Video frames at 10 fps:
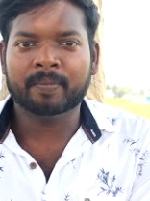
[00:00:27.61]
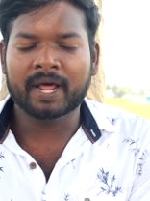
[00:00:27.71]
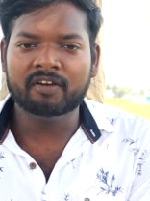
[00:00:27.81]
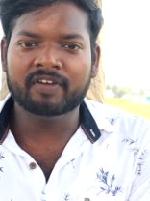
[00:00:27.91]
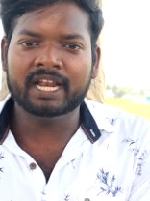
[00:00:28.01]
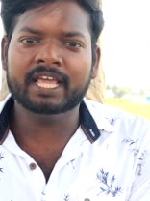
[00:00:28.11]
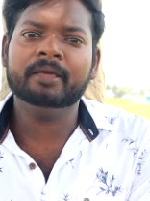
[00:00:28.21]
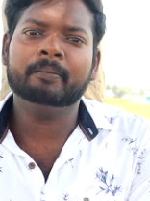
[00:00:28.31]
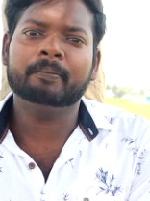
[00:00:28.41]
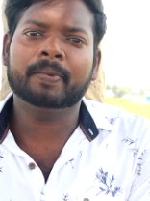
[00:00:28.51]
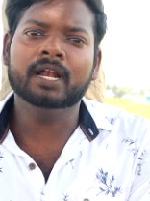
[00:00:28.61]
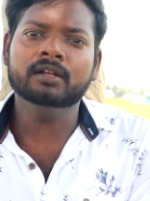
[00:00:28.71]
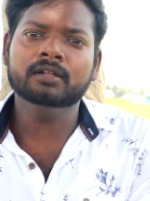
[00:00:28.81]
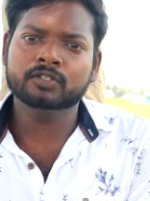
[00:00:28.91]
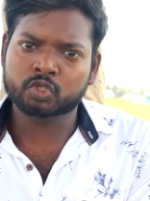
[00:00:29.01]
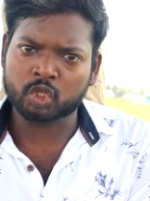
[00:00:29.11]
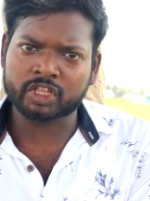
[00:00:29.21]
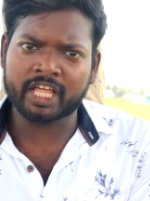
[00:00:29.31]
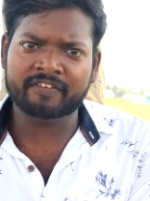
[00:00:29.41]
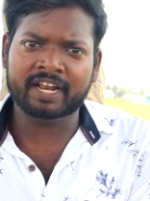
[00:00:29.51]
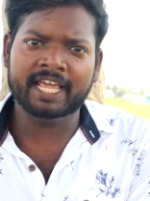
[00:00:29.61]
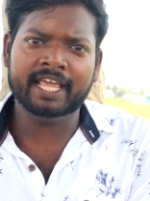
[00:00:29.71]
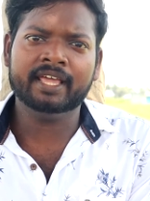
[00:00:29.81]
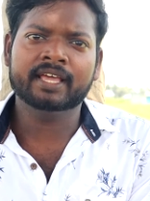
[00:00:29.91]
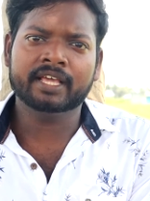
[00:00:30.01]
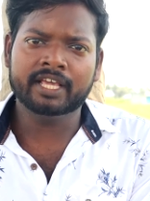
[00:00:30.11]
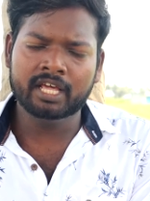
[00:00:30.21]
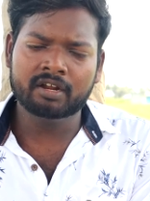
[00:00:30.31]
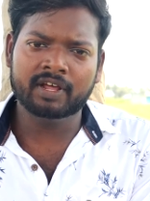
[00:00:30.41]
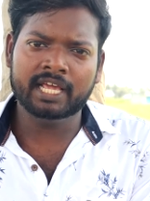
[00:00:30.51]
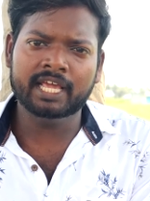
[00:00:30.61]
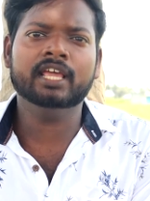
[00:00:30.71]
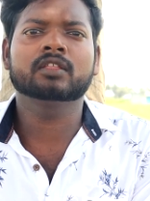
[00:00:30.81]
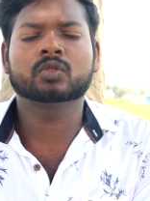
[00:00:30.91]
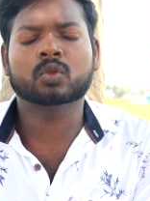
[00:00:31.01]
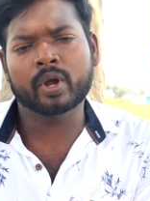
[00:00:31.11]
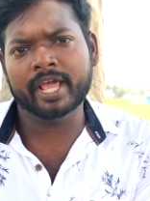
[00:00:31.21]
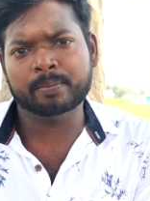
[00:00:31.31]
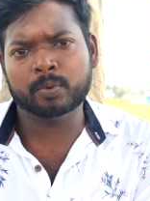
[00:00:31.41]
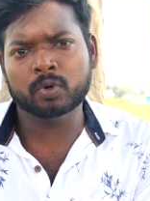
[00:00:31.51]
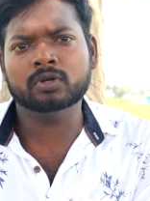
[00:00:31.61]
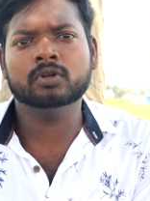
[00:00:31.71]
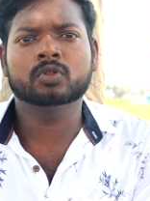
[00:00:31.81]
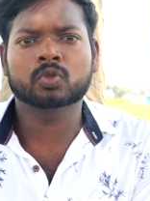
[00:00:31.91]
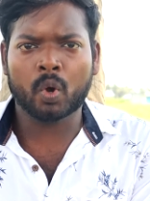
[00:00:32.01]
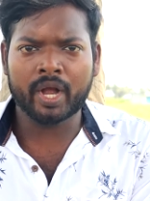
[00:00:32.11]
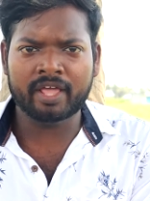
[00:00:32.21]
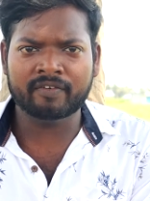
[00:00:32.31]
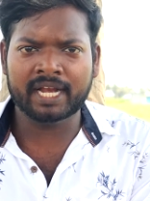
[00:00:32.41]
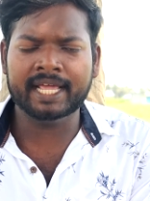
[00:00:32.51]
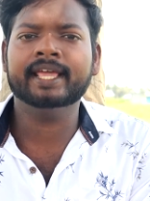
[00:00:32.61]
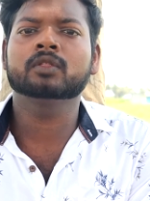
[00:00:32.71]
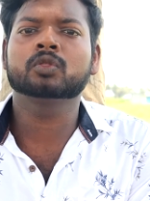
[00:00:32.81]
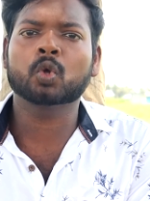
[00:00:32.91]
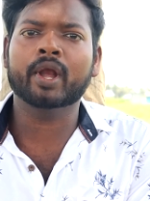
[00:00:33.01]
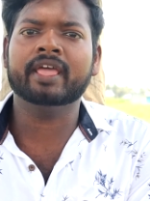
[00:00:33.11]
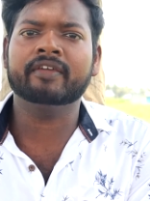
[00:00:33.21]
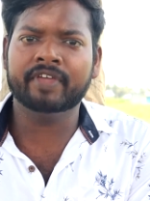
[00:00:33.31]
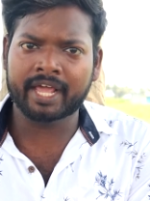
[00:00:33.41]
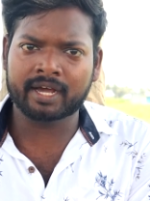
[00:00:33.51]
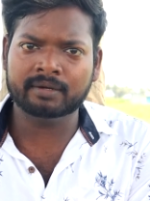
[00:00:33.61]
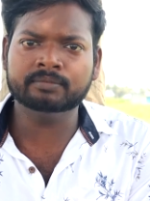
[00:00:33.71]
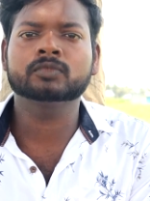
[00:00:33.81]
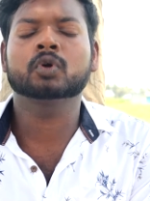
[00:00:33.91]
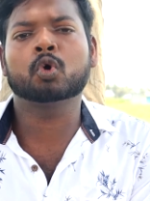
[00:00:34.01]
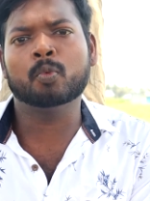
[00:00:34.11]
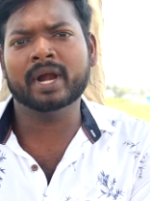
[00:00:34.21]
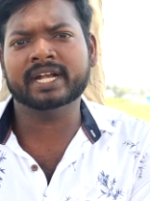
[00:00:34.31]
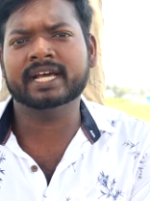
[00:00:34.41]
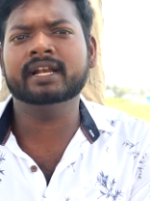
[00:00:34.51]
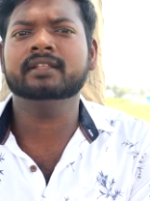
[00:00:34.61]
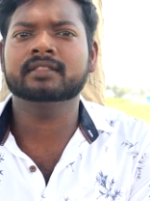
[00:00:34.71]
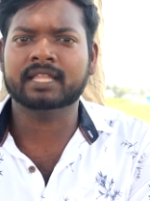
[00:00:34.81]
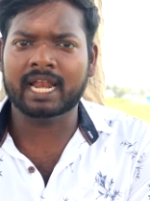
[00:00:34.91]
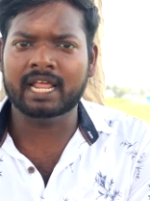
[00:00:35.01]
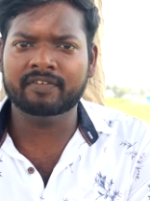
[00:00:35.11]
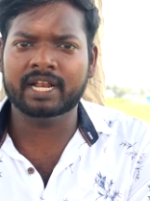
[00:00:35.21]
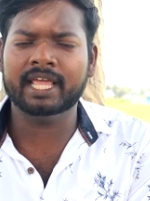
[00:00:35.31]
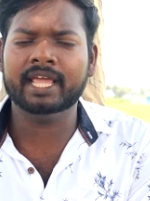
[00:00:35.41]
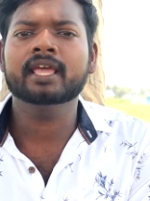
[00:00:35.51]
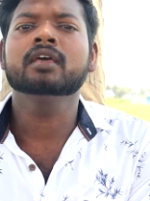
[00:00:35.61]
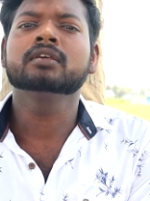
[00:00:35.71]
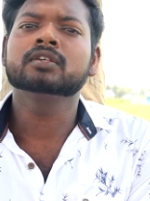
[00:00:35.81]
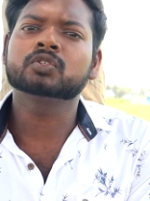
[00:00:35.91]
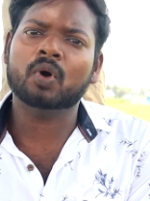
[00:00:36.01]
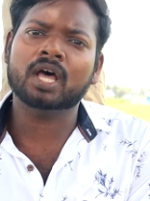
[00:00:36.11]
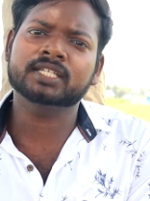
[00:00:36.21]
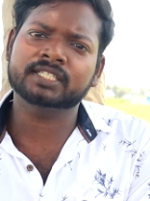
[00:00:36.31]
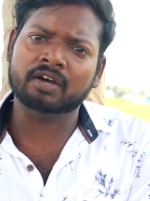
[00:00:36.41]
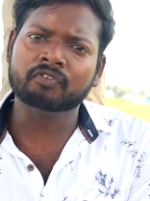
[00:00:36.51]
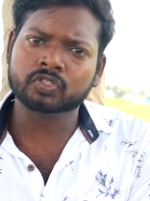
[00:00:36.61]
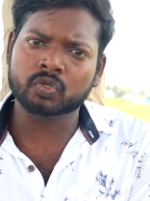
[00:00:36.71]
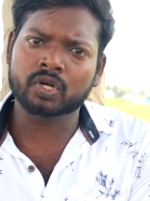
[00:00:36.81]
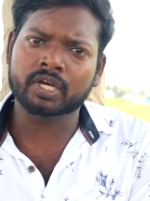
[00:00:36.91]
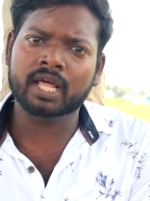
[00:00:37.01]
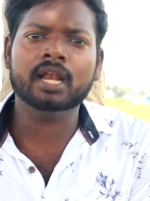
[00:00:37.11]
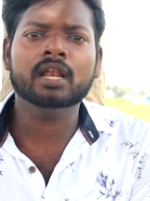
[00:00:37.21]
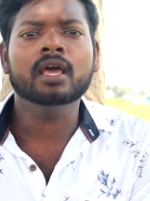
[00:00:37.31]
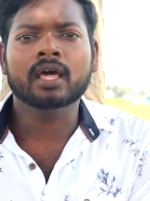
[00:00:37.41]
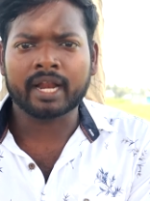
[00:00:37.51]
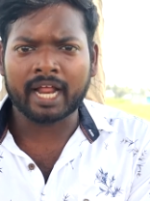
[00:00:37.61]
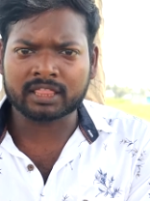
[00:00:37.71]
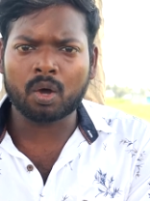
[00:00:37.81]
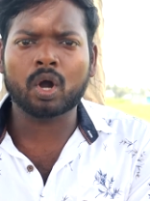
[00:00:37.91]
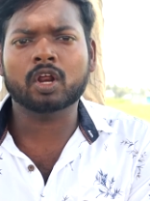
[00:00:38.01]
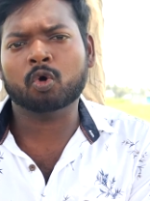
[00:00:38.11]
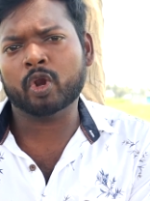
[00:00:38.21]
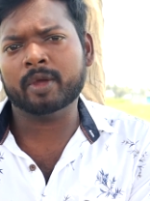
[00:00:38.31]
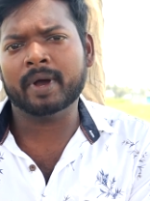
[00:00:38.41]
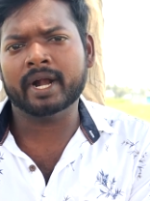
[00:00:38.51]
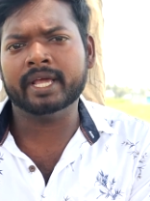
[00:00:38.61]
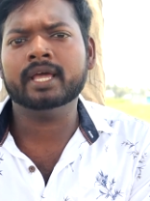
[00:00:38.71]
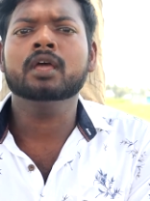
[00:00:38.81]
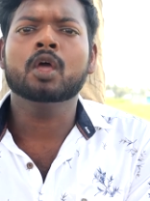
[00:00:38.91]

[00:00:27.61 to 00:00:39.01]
பல்வலி பல் சொத்தை வலி ஈறுவலி தொண்டை புண் தொண்டை வலி தொண்டை வீக்கம் குமட்டல் தலைவலி சுவாச சவு சுருங்குதல் இரத்த ஓட்ட குறைபாடு